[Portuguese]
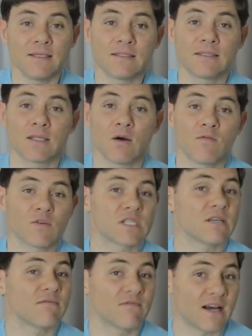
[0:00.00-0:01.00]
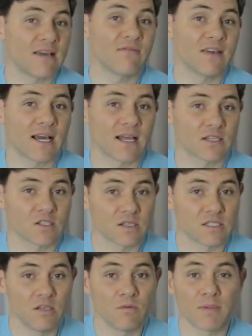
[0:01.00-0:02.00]
Então você vai ficar lá
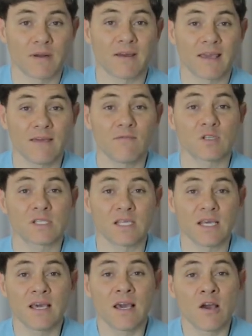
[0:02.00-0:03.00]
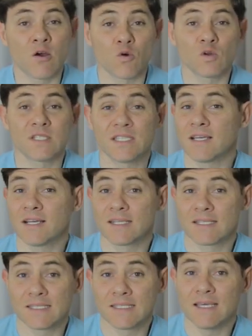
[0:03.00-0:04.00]
sozinho para que você
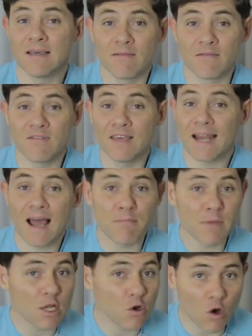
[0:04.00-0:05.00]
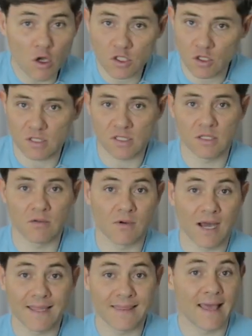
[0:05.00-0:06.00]
consiga se virar melhor sozinho.
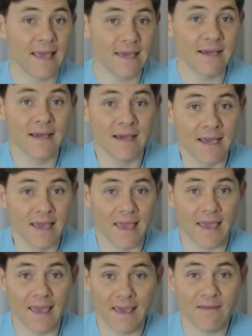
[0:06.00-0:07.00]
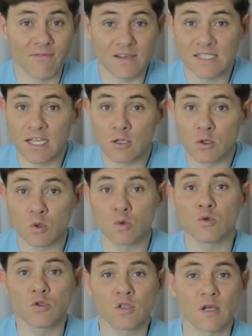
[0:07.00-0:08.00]
A ideia é fazer tudo